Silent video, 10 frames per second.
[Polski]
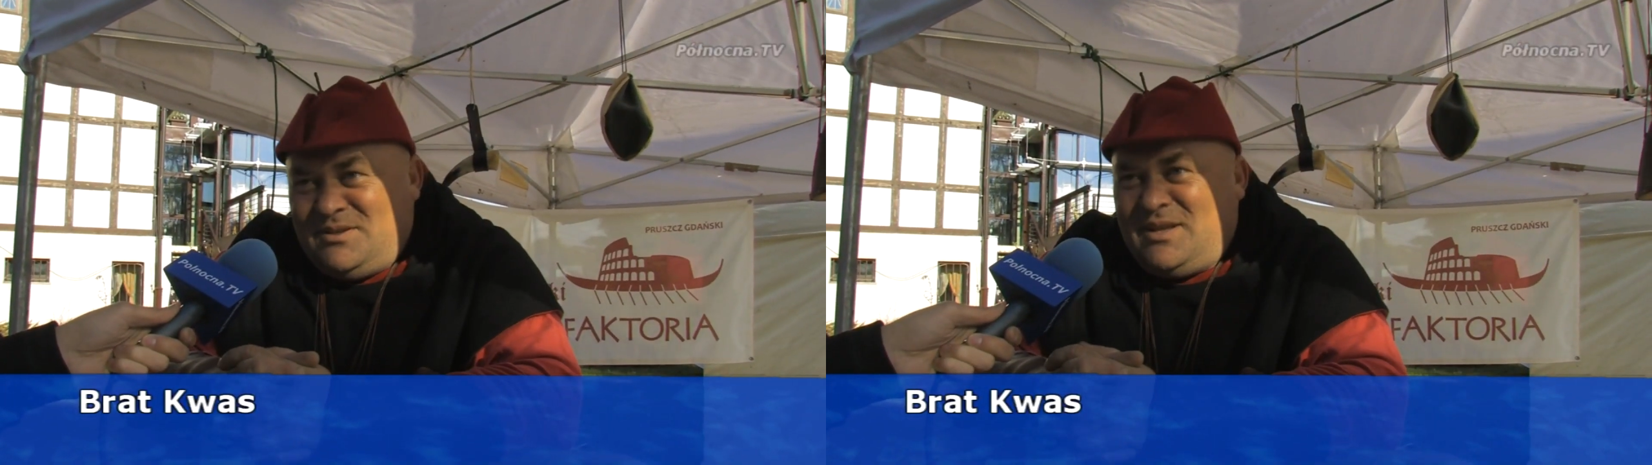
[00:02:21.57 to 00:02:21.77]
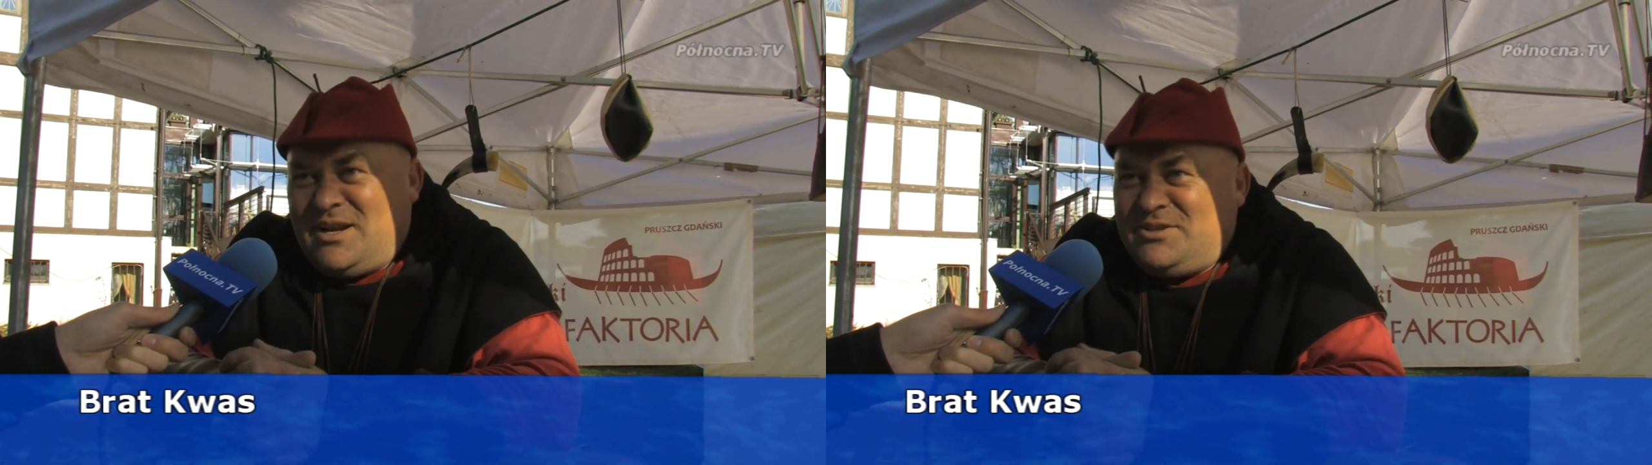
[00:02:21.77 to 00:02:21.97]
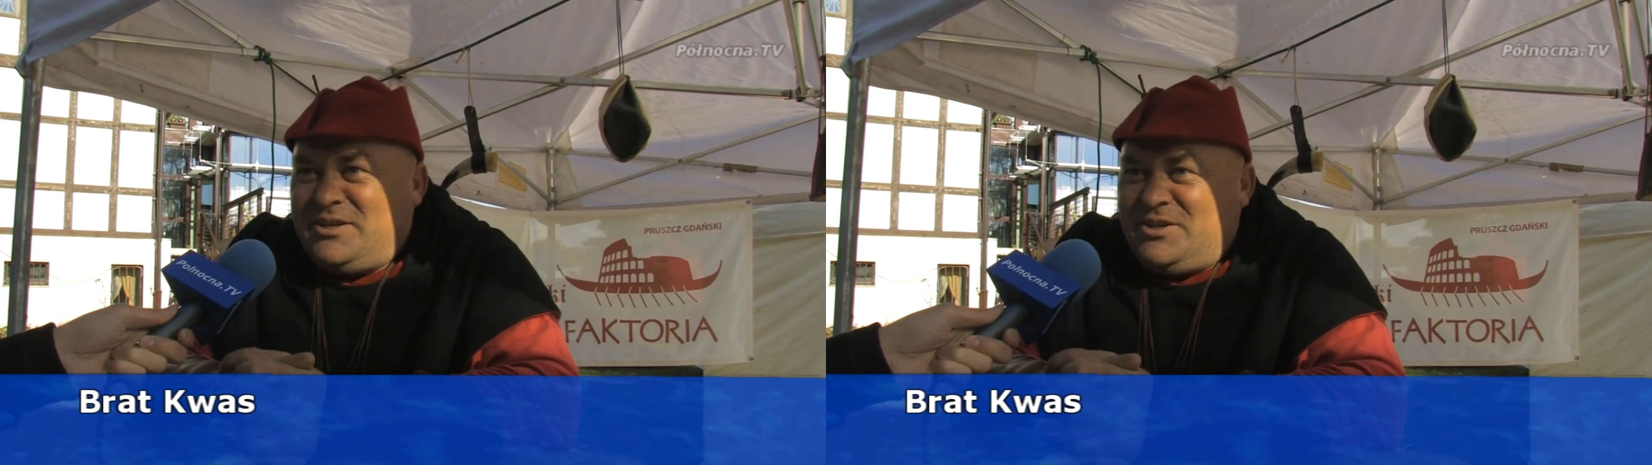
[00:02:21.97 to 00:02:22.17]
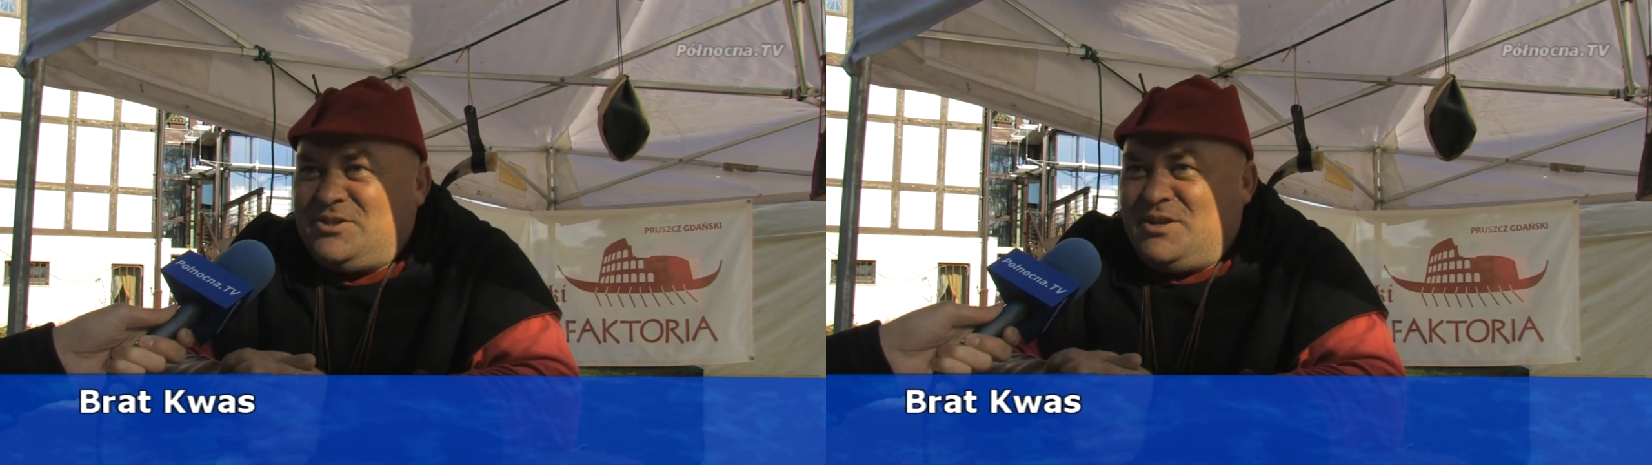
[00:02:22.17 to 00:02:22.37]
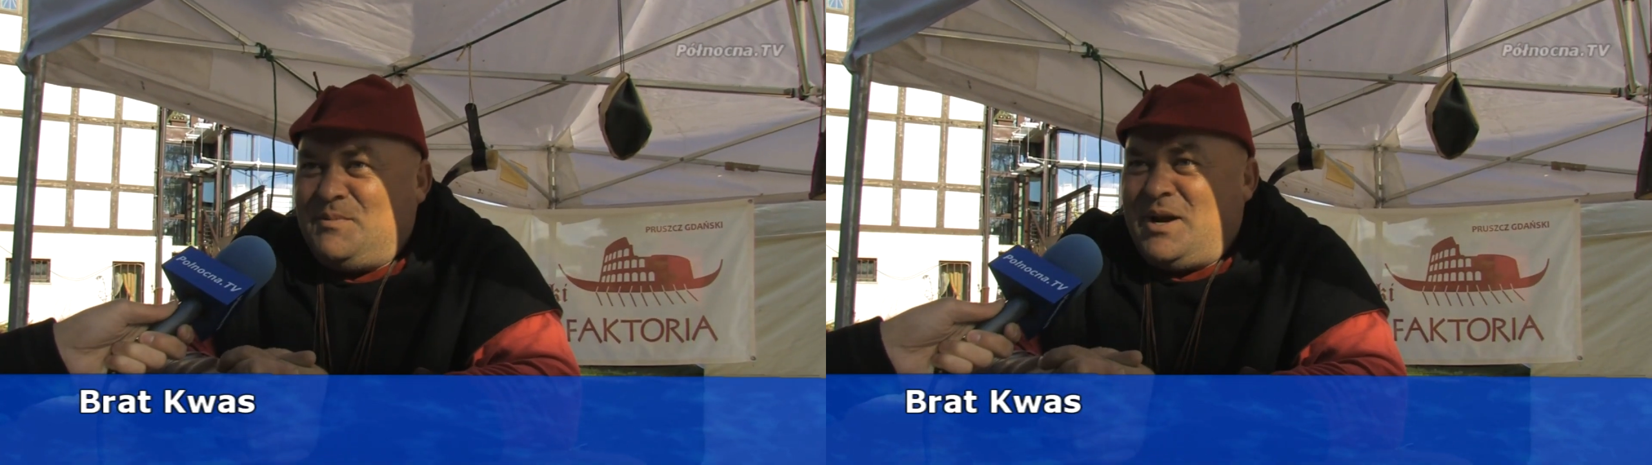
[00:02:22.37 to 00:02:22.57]
No raczej tak
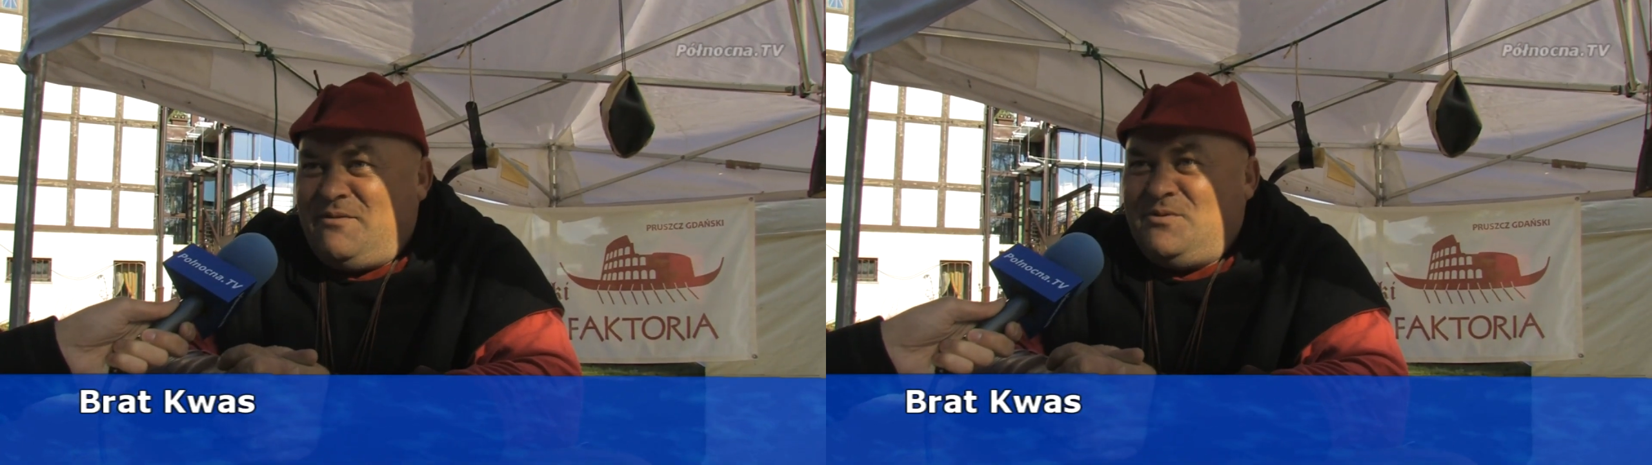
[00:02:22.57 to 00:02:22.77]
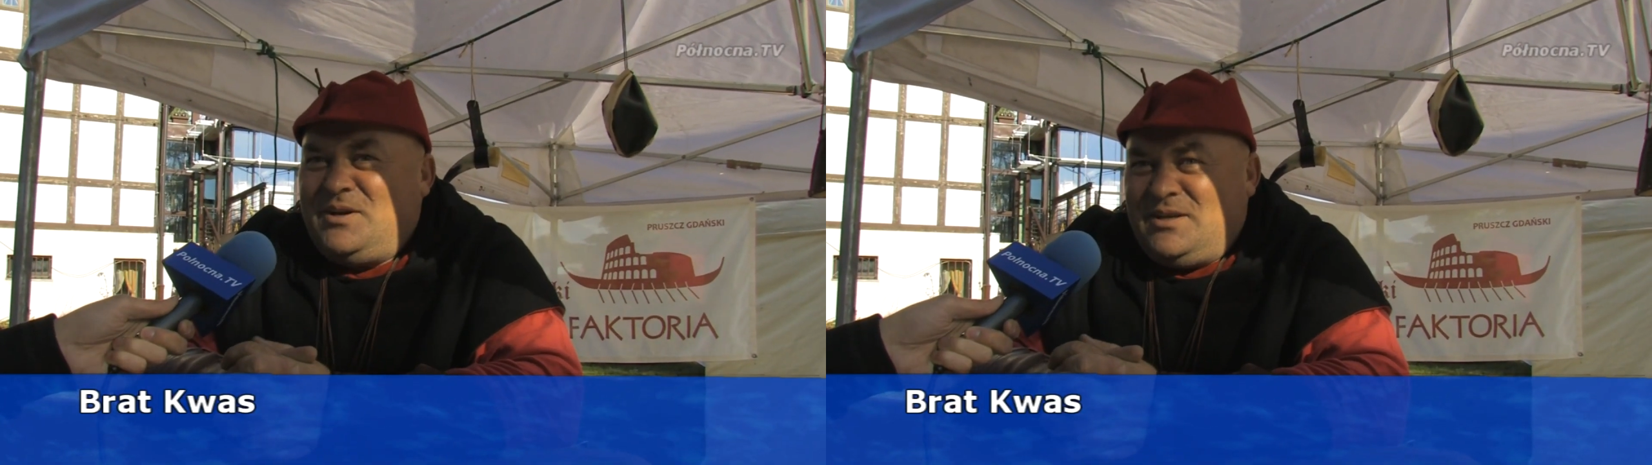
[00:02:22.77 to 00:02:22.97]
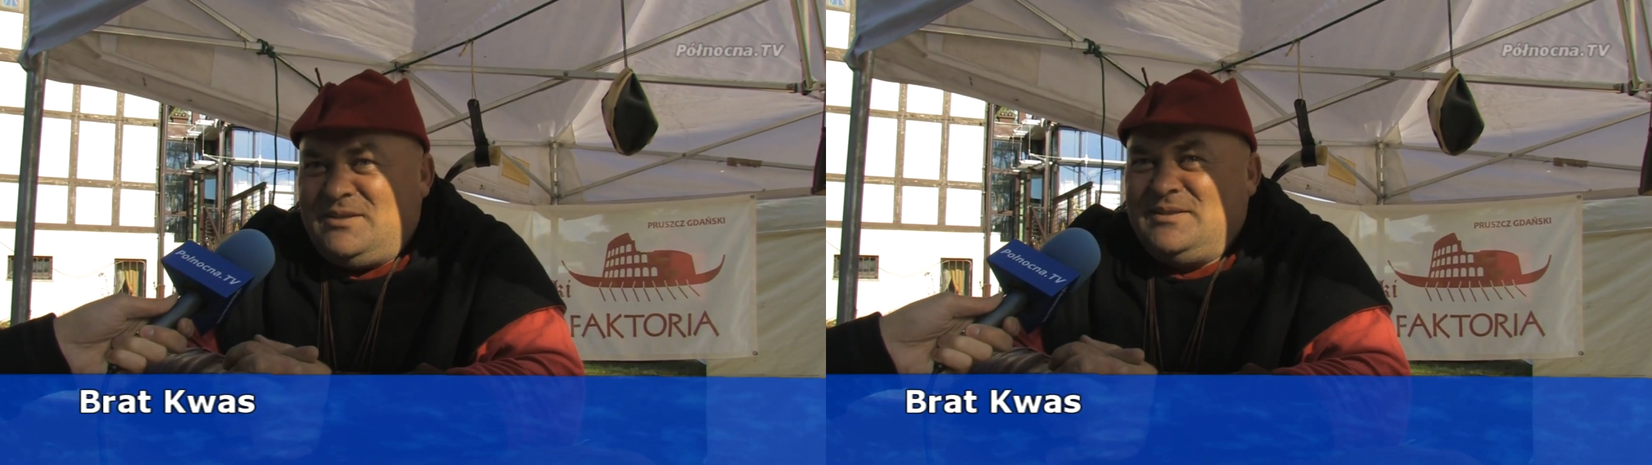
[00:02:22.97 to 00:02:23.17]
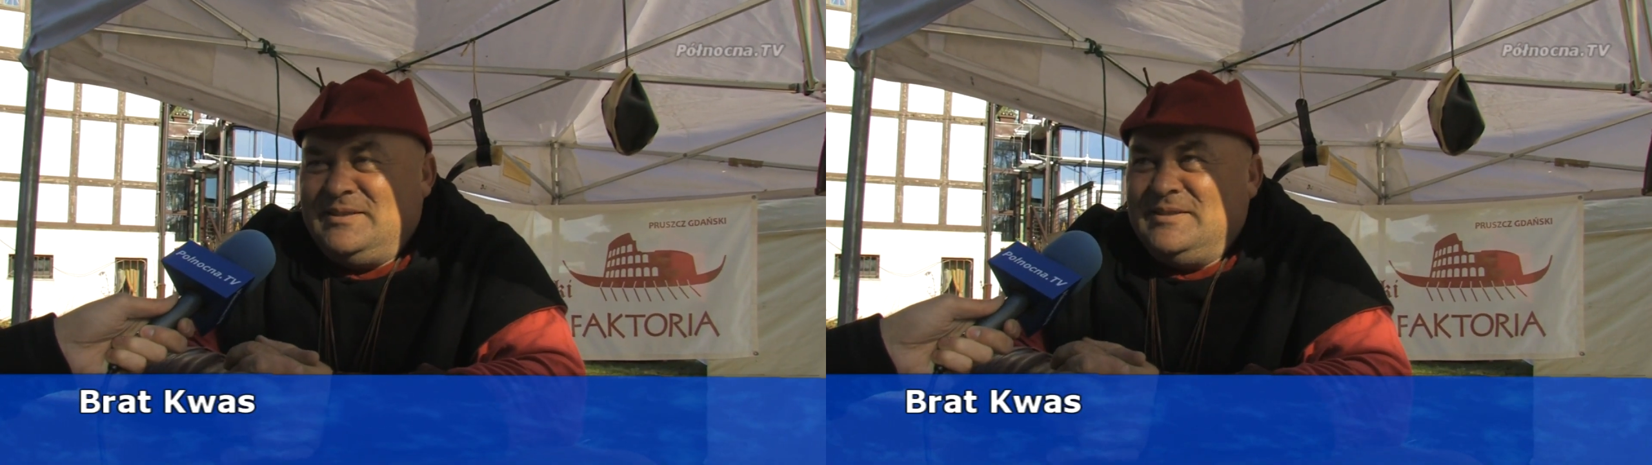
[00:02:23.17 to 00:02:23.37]
jeszcze nie mrawo, ale